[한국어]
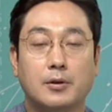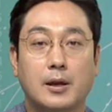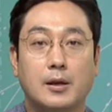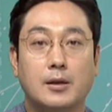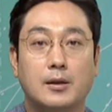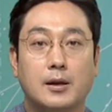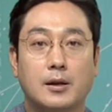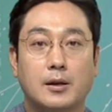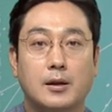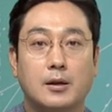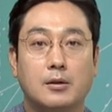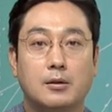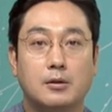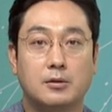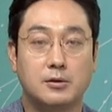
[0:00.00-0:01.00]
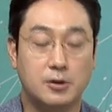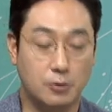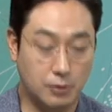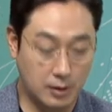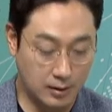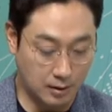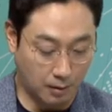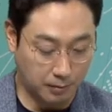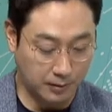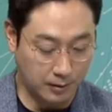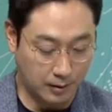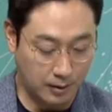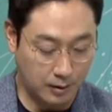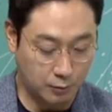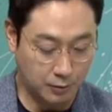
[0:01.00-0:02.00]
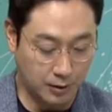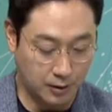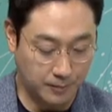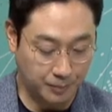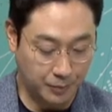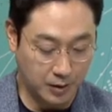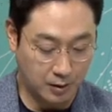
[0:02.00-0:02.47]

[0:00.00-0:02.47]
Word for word: AI 그런 의료기기 업체이고요.